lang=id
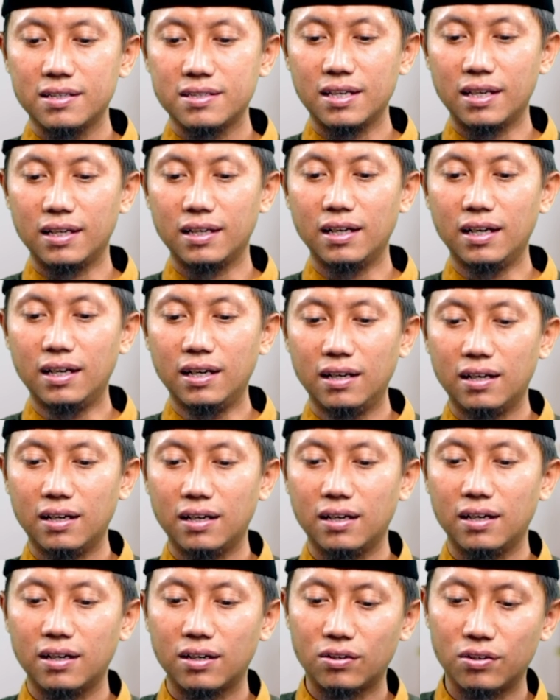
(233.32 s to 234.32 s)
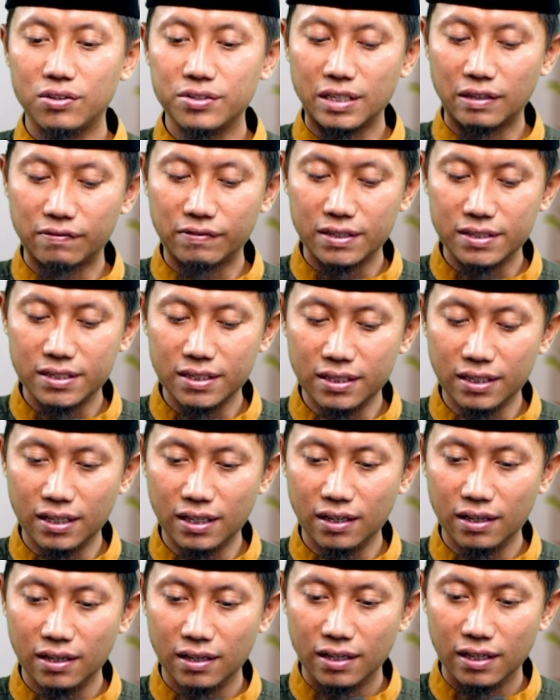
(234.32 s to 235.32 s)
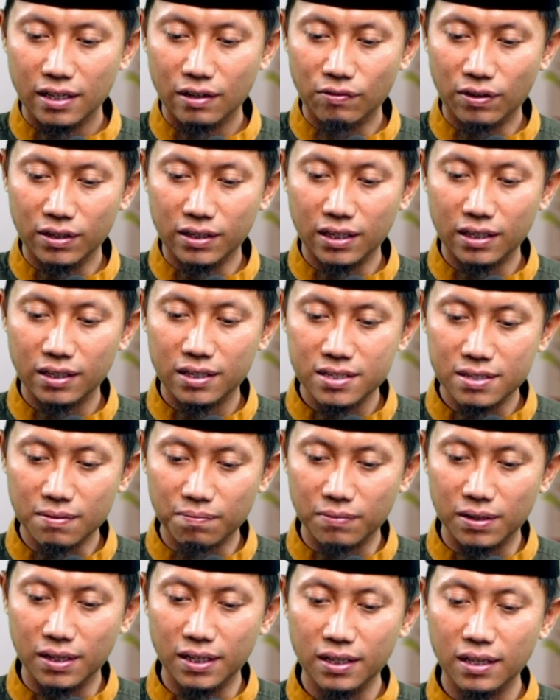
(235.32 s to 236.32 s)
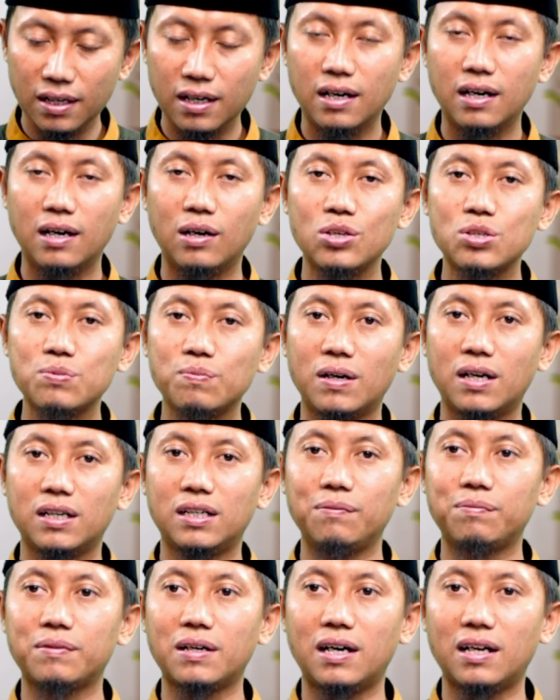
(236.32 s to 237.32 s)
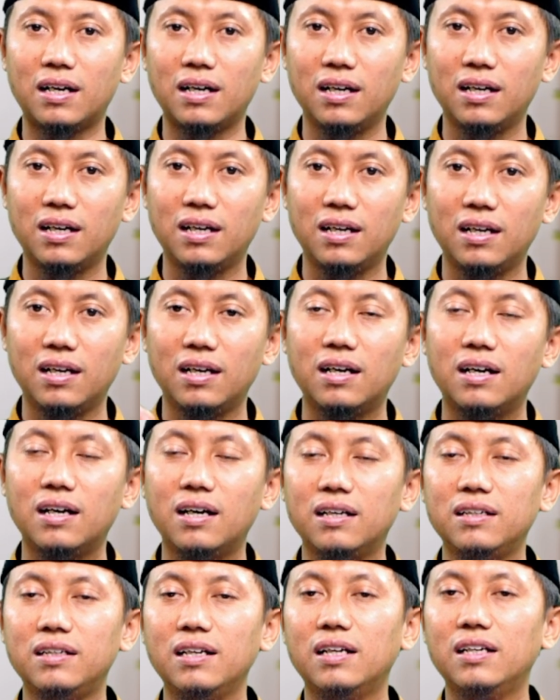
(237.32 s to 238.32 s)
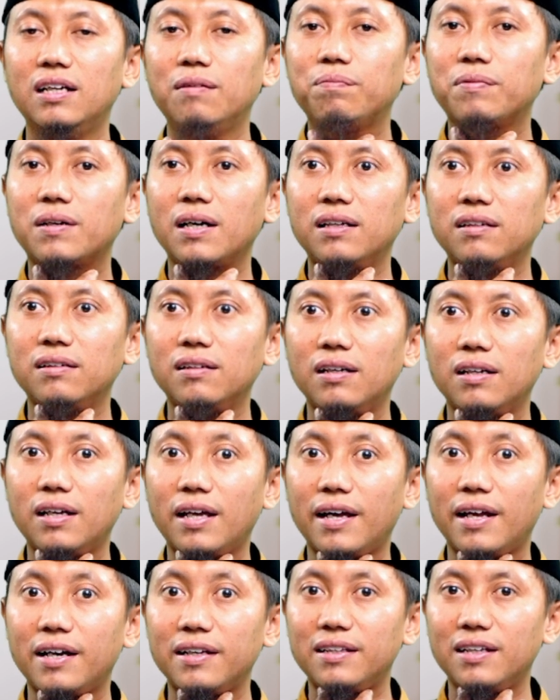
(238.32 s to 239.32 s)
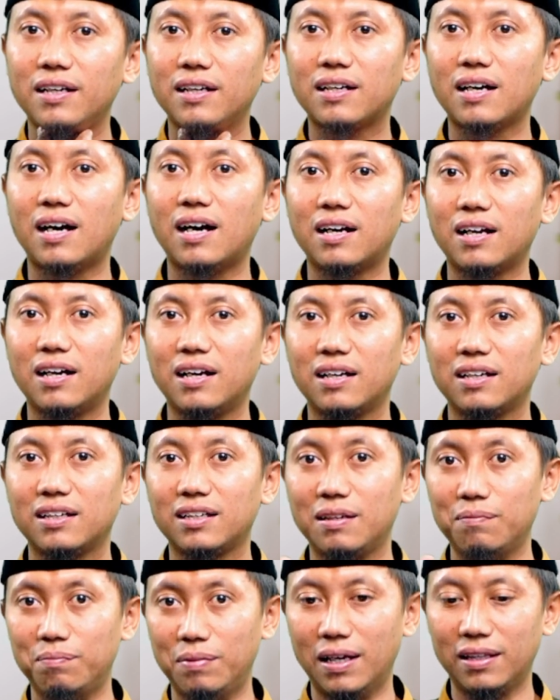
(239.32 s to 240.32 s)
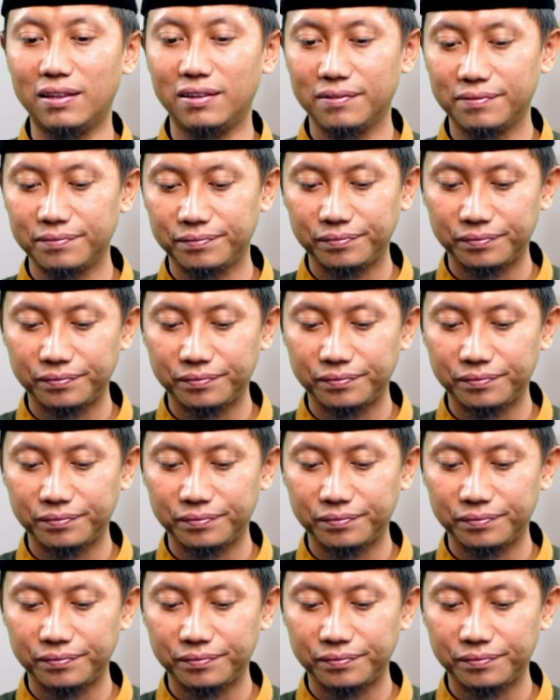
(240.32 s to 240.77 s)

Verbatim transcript: Sehingga konsekuensinya hewan yang disembelih harus menghadap ke arah eh, dihadapkan lehernya ke arah kiblat.